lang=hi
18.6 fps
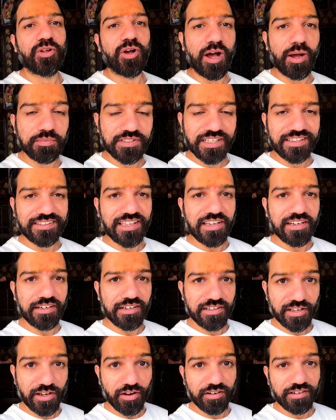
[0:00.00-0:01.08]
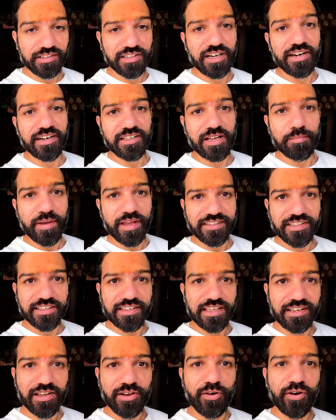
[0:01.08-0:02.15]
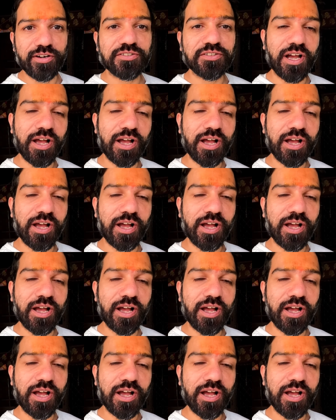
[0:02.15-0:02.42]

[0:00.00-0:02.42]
तो अब चलते हैं इंडिया और नीदरलैंड का मैच देखेंगे और